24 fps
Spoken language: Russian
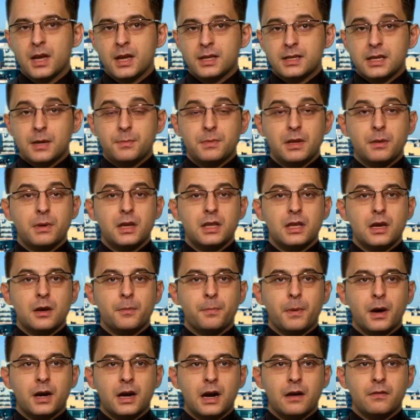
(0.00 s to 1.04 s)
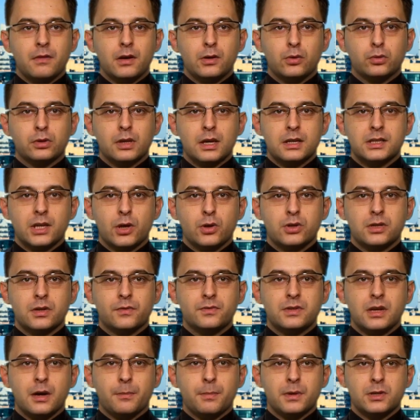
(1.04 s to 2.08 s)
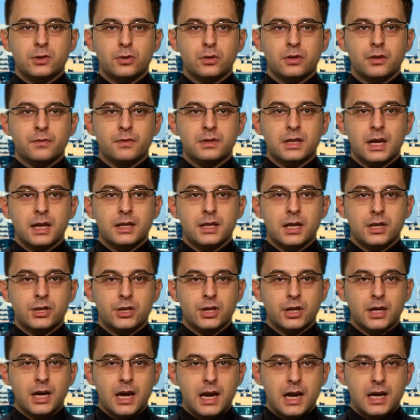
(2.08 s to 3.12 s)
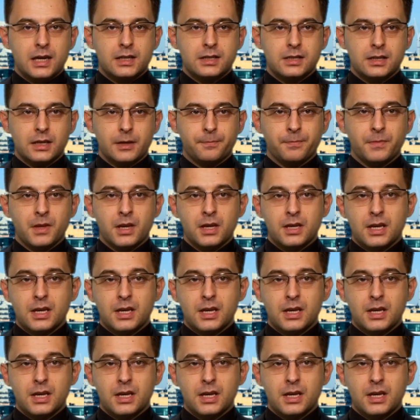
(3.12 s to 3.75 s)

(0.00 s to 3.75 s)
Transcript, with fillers: Тем не менее, пока валюта остается в диапазоне восходящей коррекции.